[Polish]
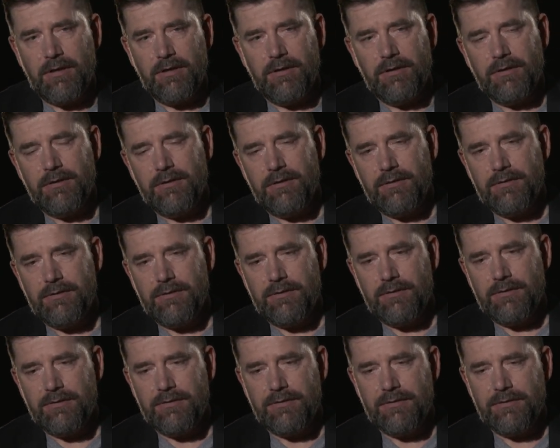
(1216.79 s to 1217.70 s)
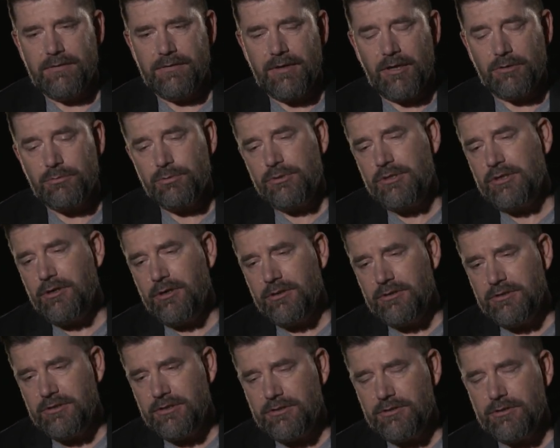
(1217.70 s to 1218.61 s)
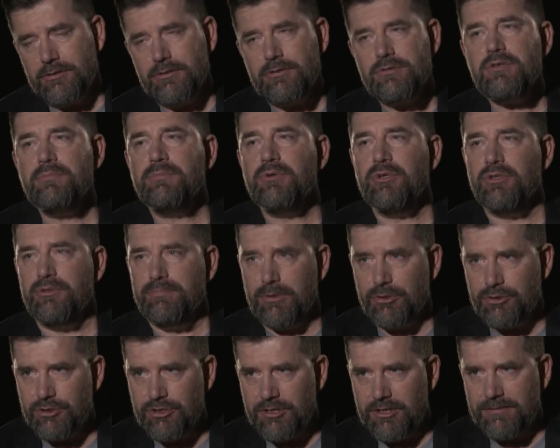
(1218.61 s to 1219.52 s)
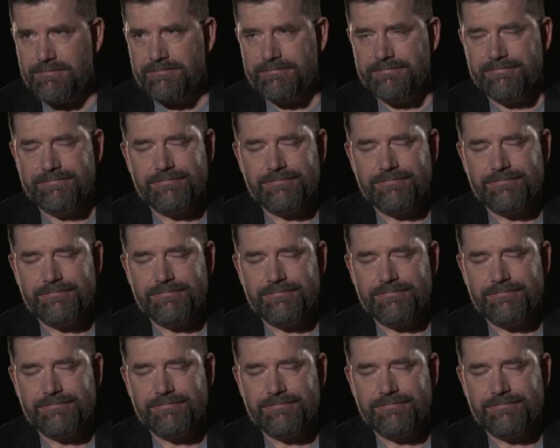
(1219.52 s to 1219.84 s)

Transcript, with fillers: Eee, a tu tygodnik, no to sobie odpocznę.